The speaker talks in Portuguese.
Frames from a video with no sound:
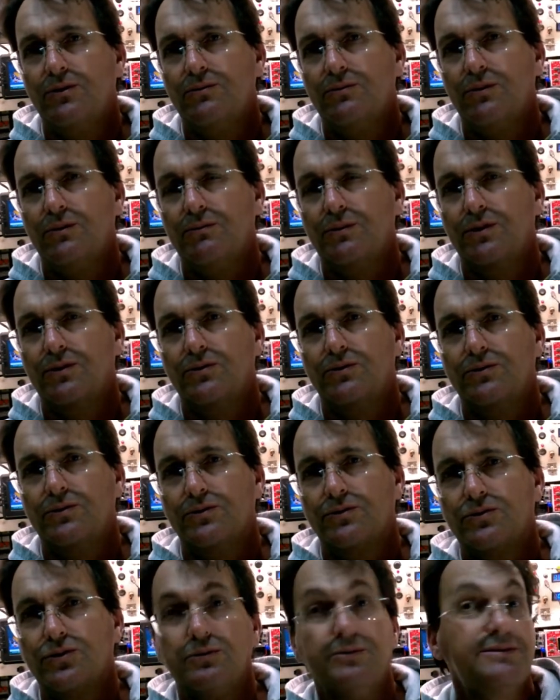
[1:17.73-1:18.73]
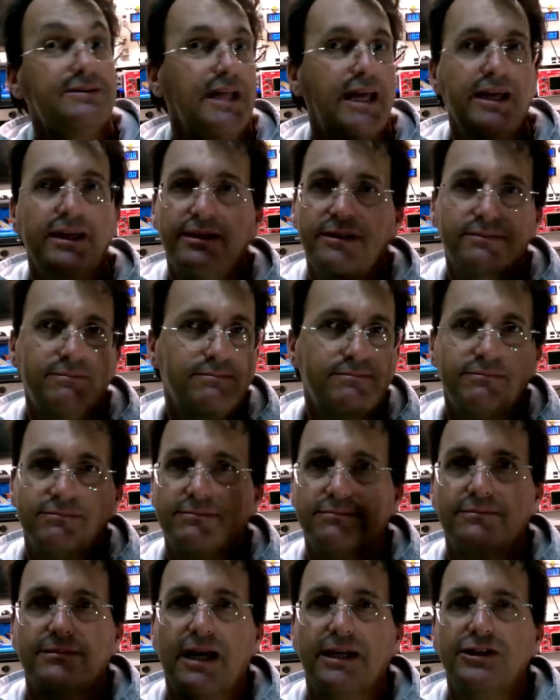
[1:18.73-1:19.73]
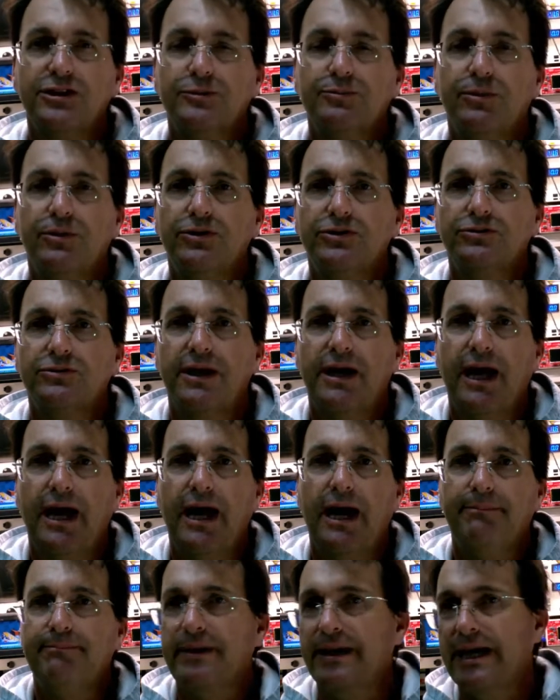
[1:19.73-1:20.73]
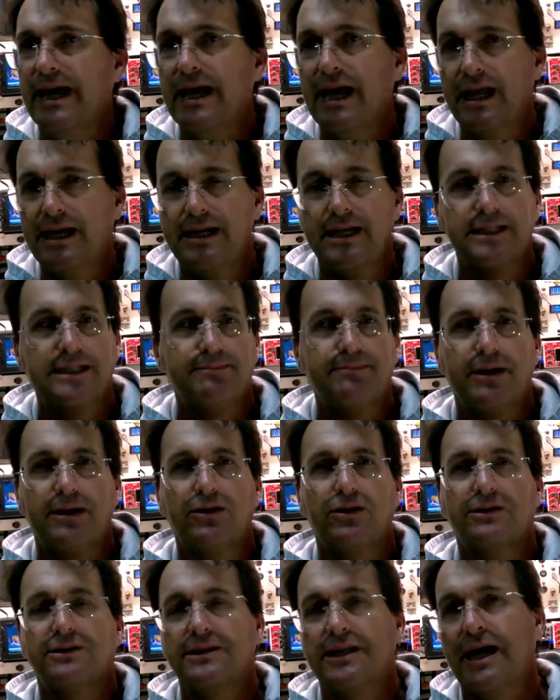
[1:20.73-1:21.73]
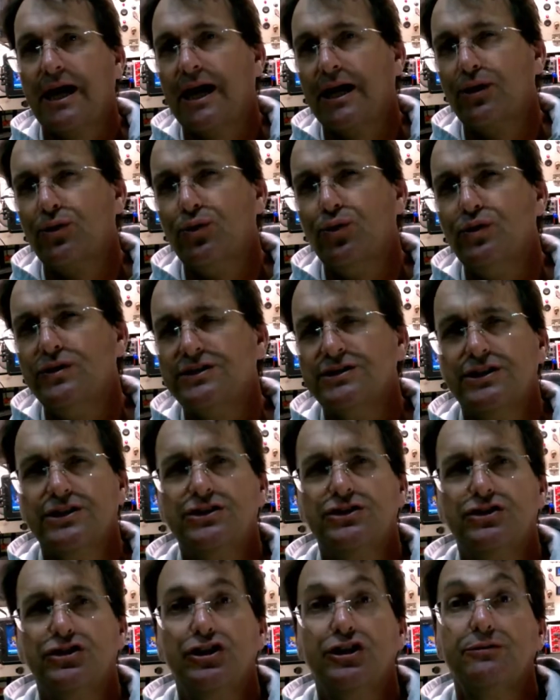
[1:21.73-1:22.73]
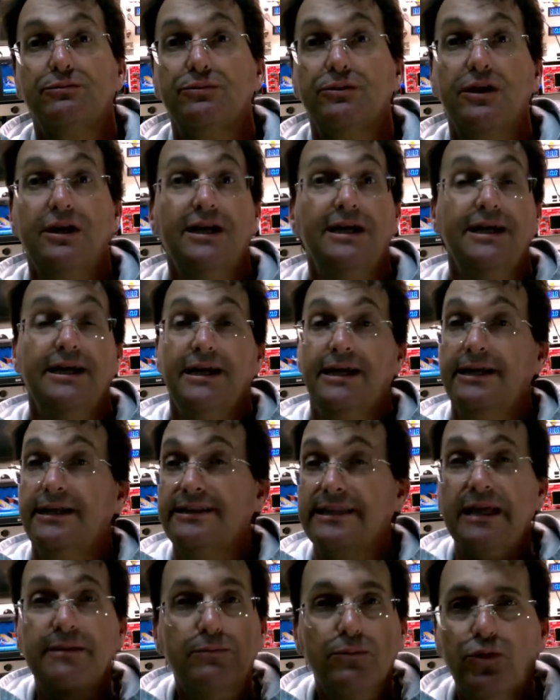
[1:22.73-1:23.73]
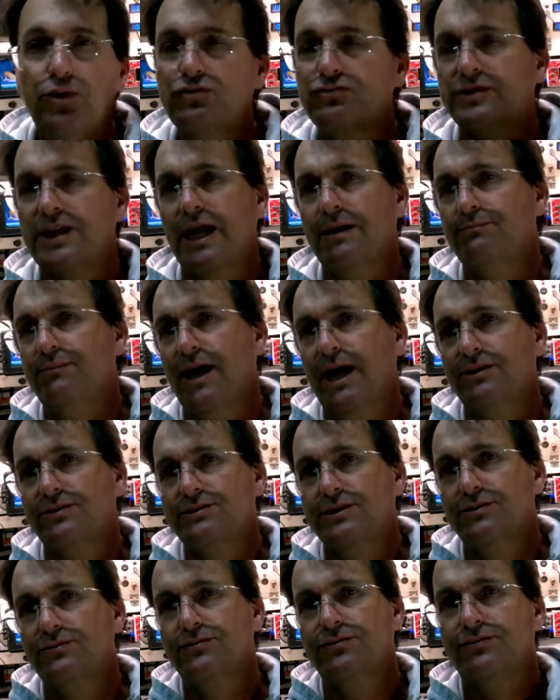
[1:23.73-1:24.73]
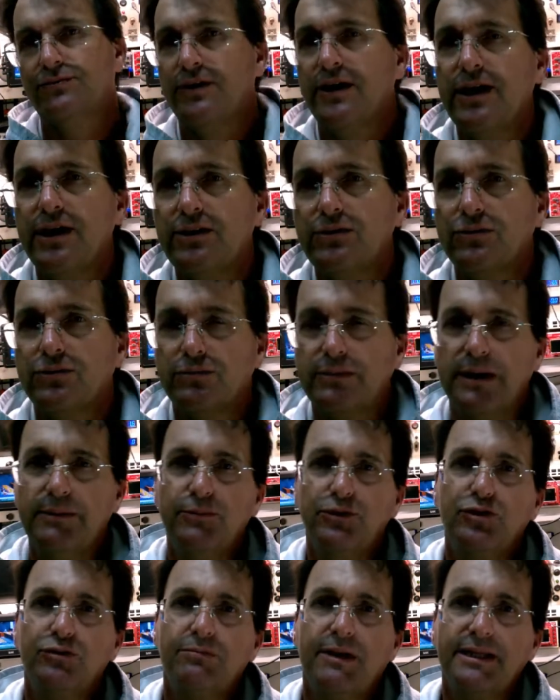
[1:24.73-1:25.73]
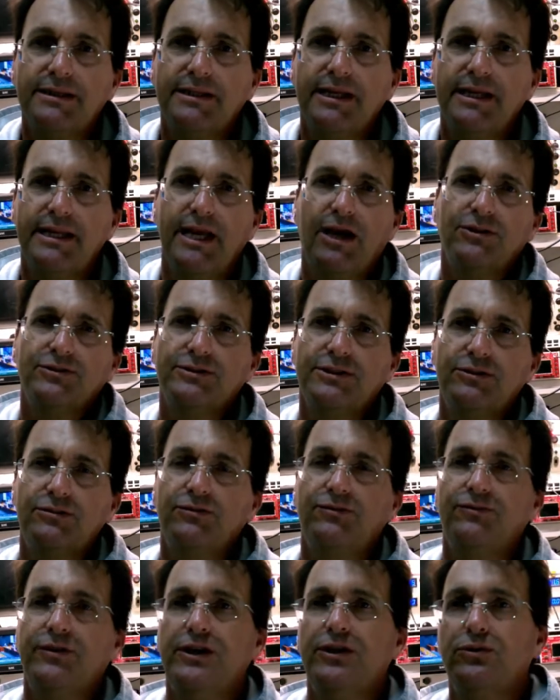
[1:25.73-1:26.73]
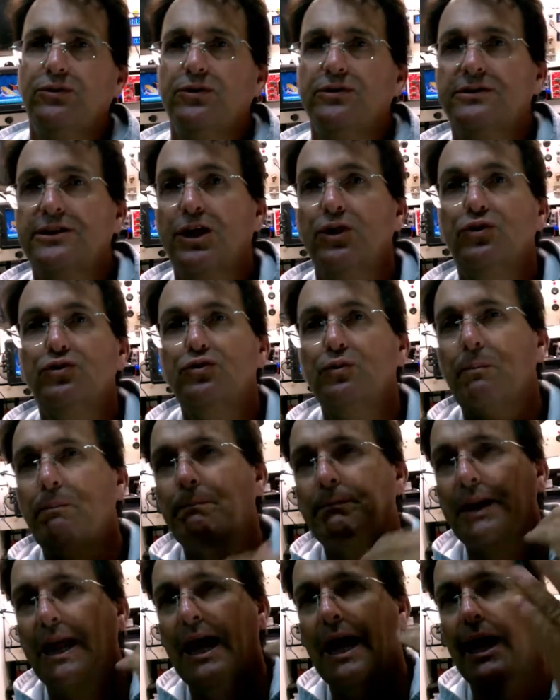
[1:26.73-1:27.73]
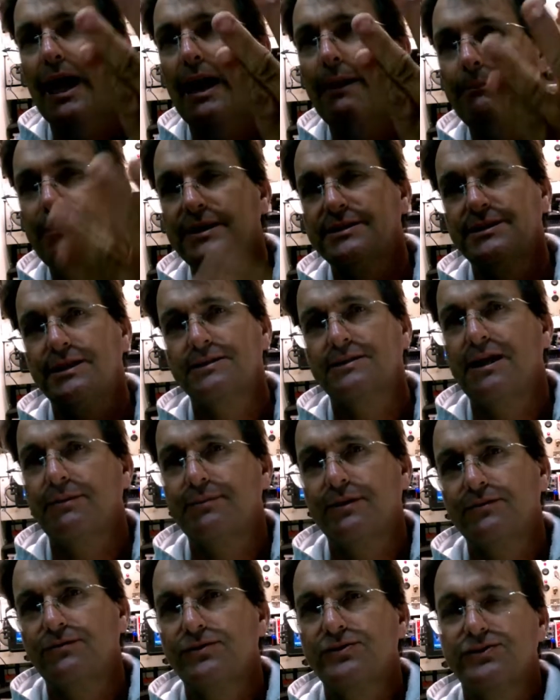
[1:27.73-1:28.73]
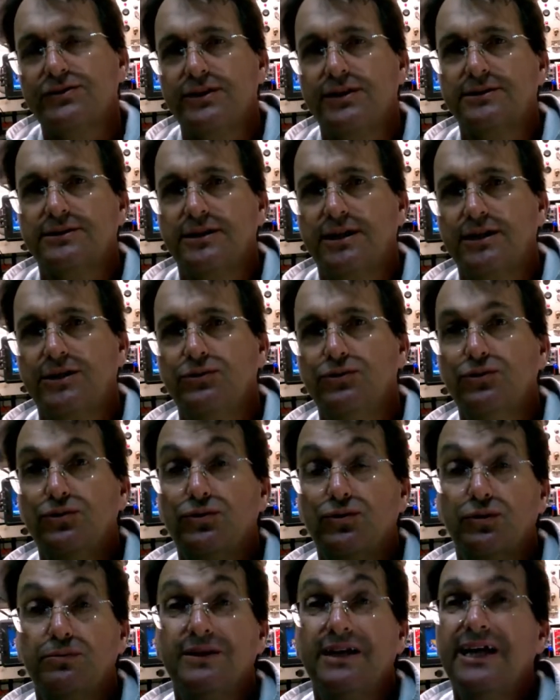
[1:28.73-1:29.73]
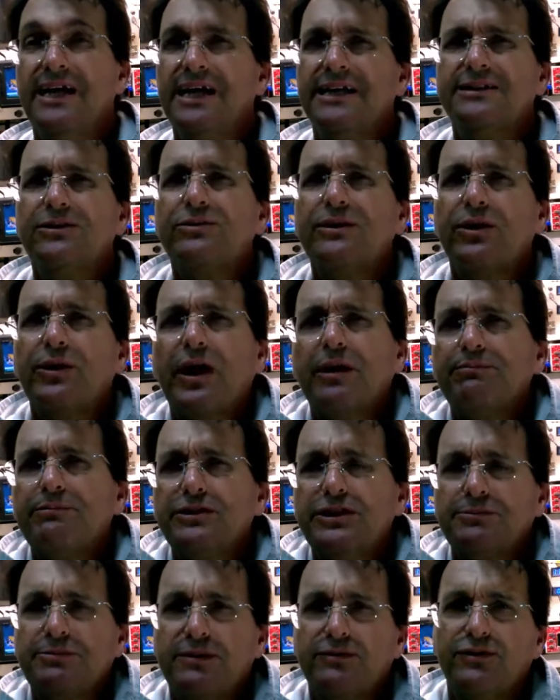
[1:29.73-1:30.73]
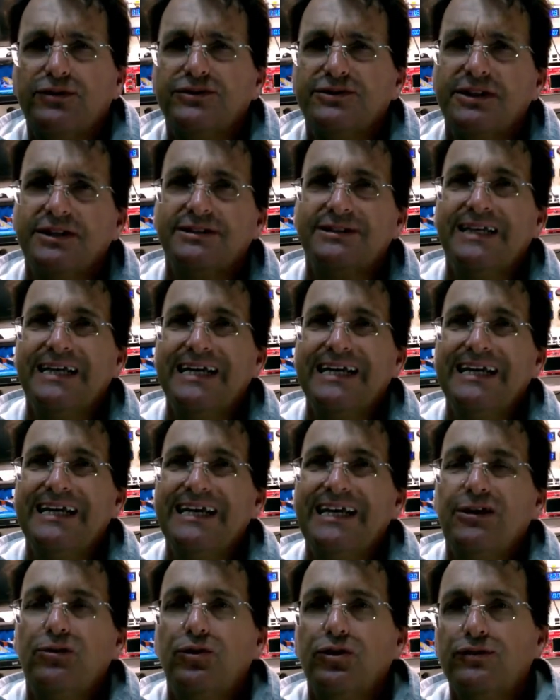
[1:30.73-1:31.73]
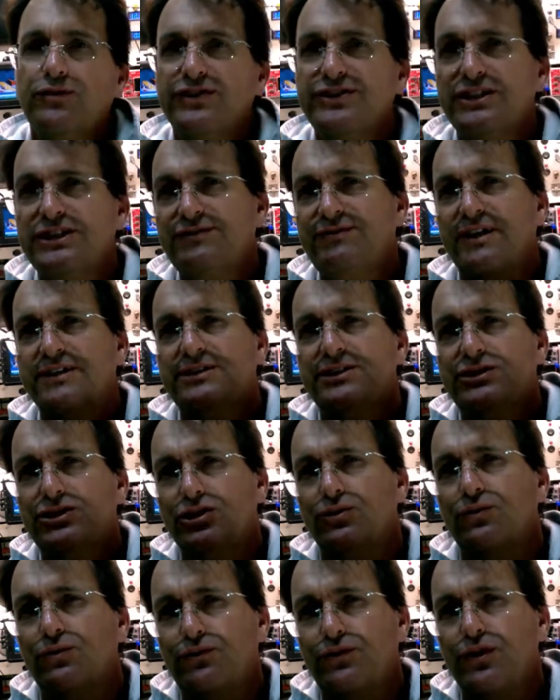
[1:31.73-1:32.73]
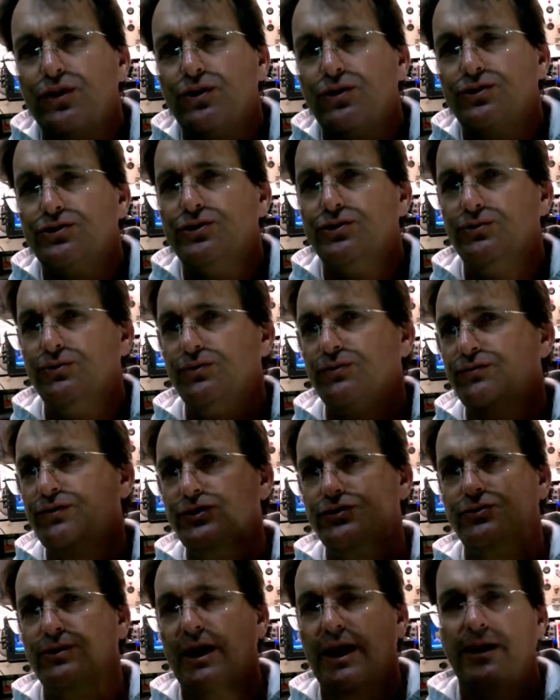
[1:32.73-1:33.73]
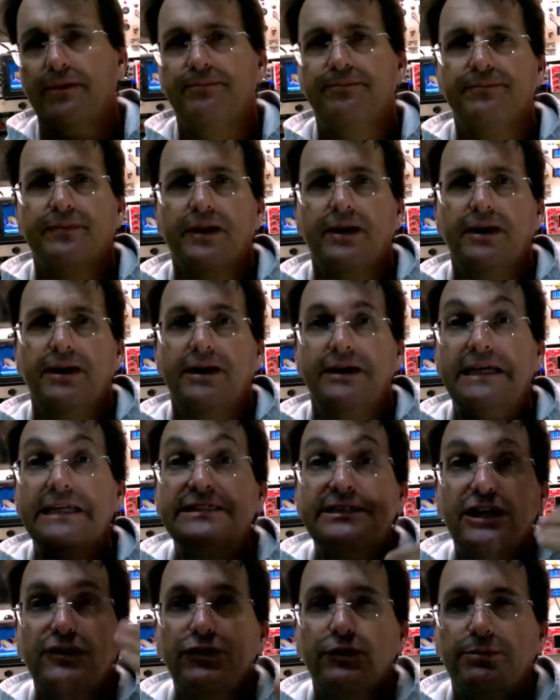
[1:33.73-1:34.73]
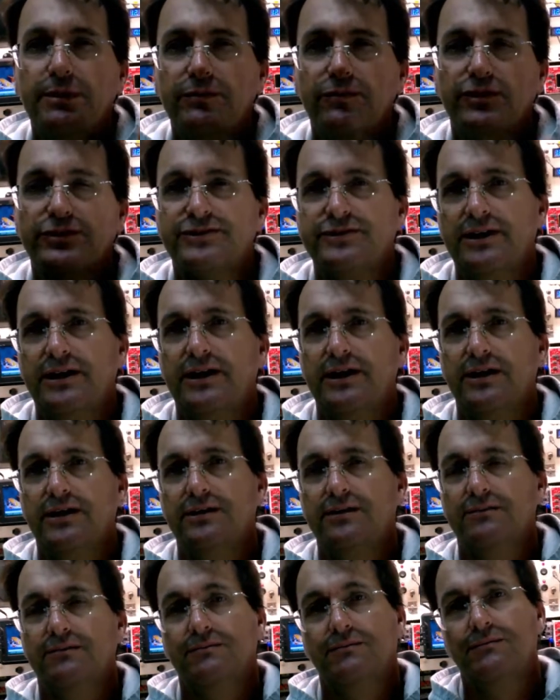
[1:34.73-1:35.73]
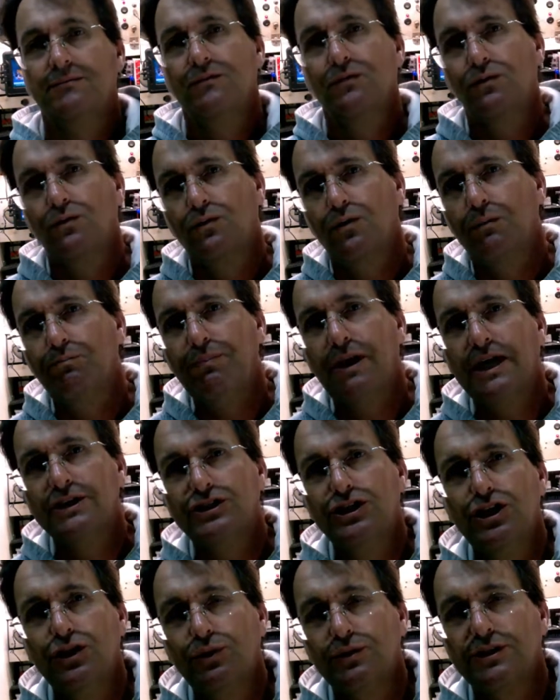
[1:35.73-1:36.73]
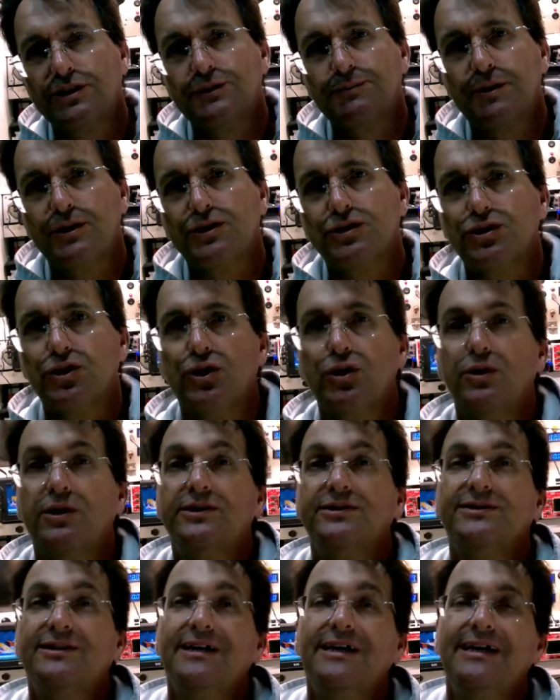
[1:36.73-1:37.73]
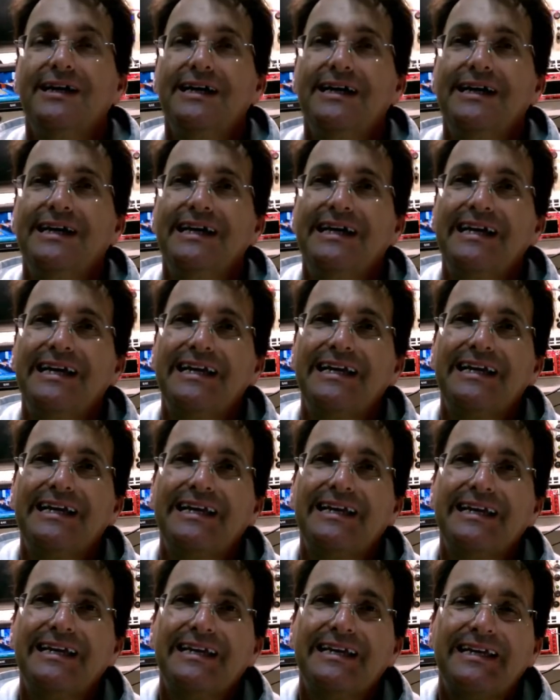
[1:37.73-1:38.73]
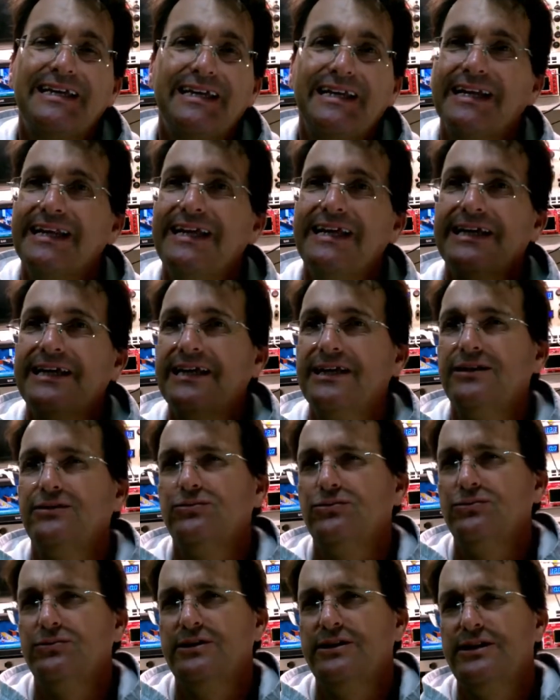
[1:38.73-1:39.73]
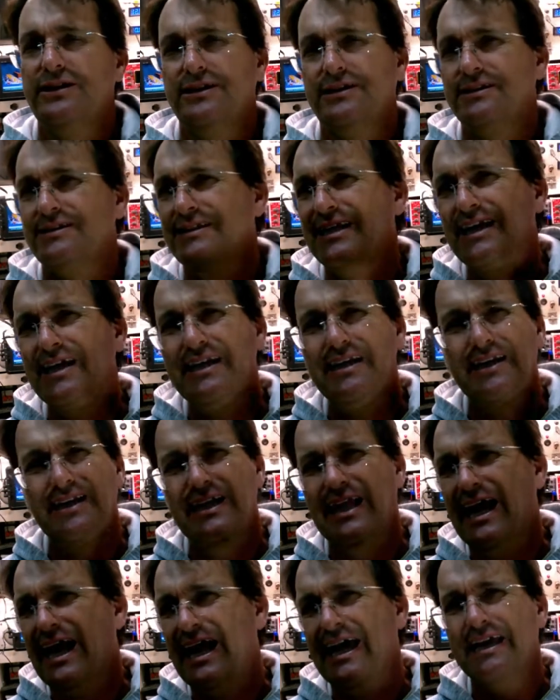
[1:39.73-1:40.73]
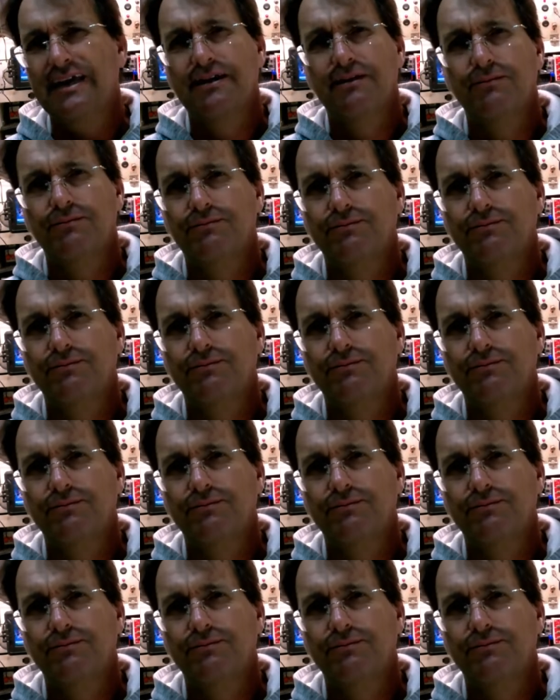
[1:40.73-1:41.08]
meu YouTube, tem que estar tá disposto a, a pegar caneta para anotar coisas desse tipo e tem muito trabalho sendo feito, tem muito material sendo feito, conteúdo para apresentar para vocês aí no YouTube. Então o que eu quero pedir para vocês? Quando você estiver assistindo o vídeo, o vídeo lá, ele serviu para você, compartilhe com outras pessoas, clique no link, dê like,